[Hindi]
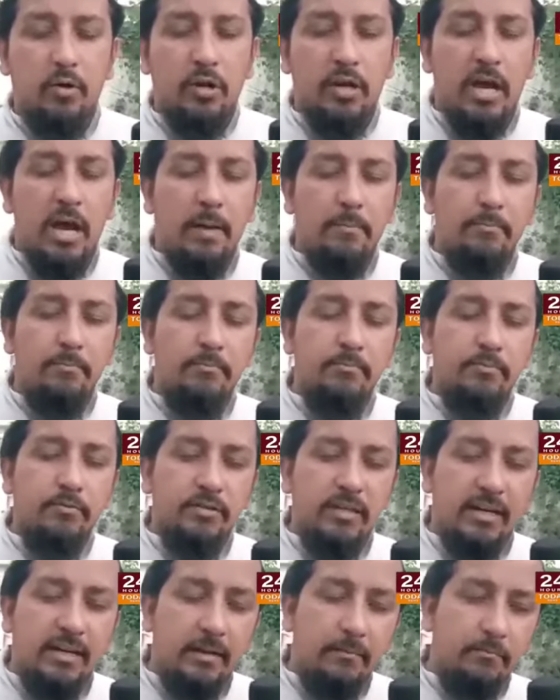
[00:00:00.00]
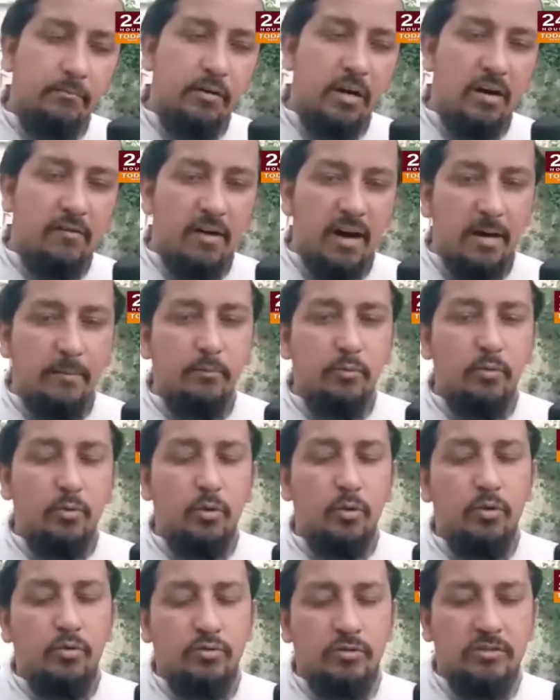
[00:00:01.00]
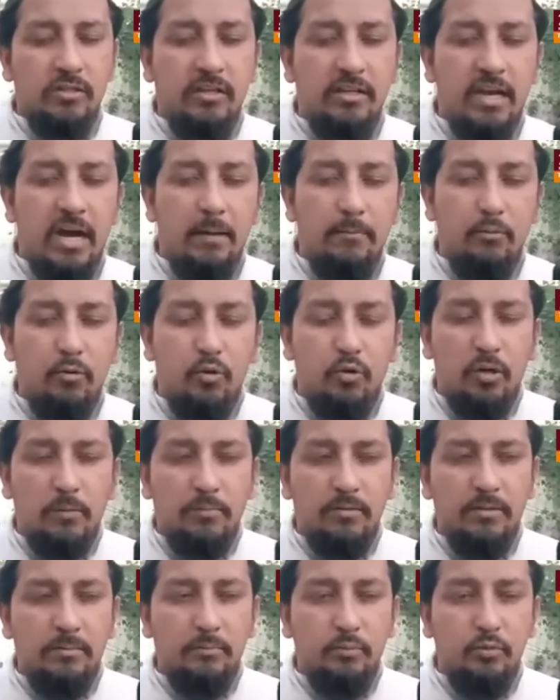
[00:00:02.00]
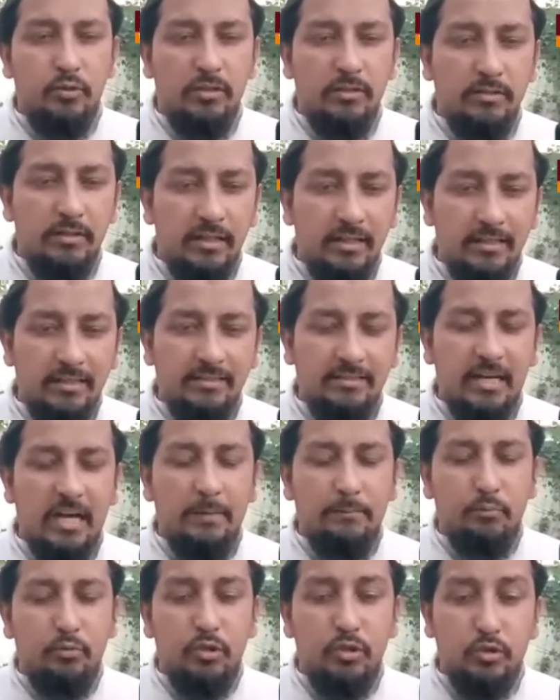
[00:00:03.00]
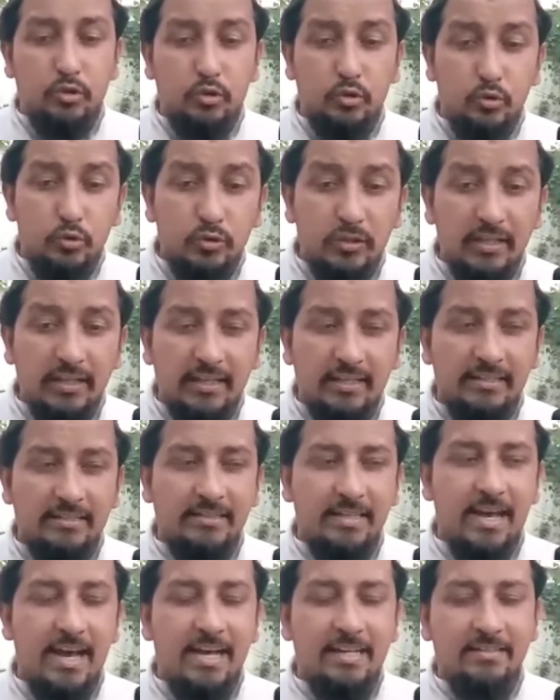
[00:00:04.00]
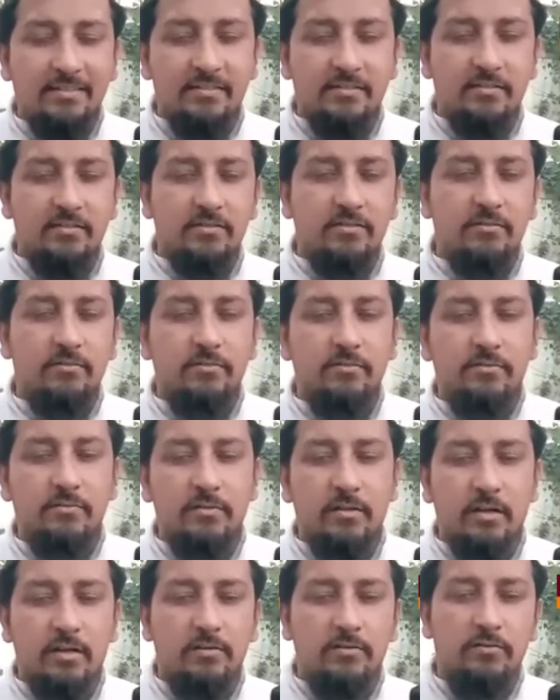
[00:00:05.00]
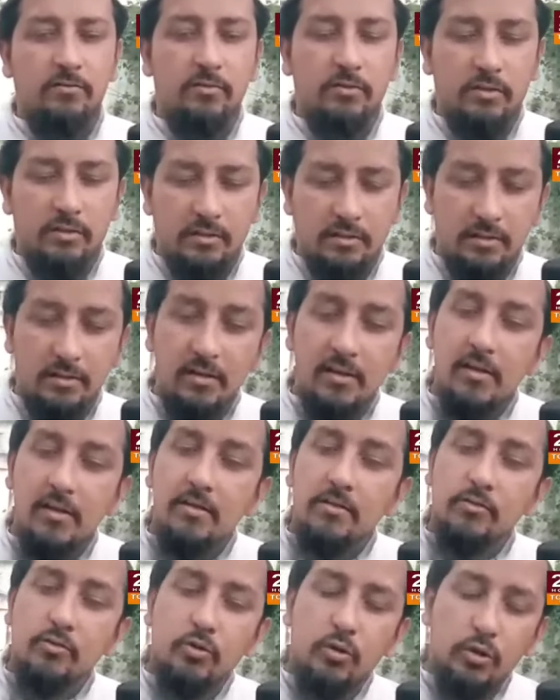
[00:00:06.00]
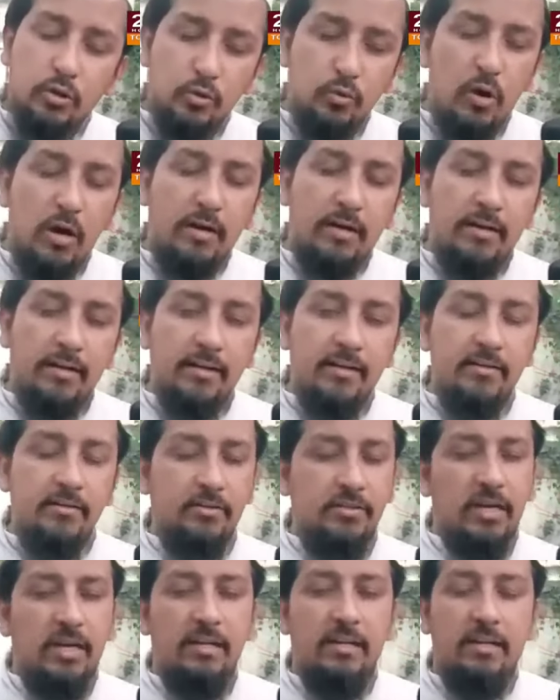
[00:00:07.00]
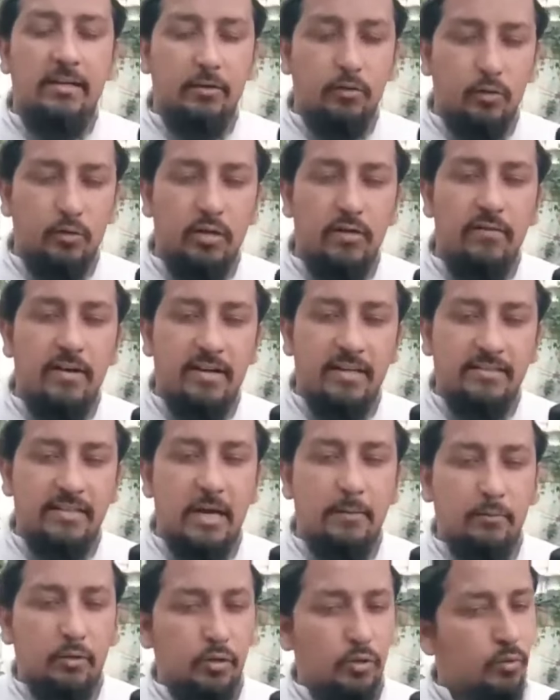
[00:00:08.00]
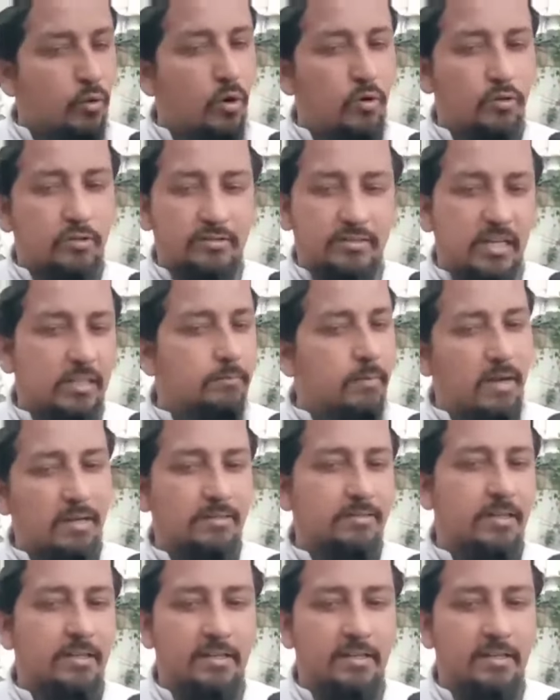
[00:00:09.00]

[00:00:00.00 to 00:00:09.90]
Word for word: और आप सारे आवाम को इसलिए आप लोग अपने पूरे दिल के साथ पूरे शुद्धि के साथ जो है दुआ करें इन कोरोना वायरस आपकी दुआओं के साथ भाग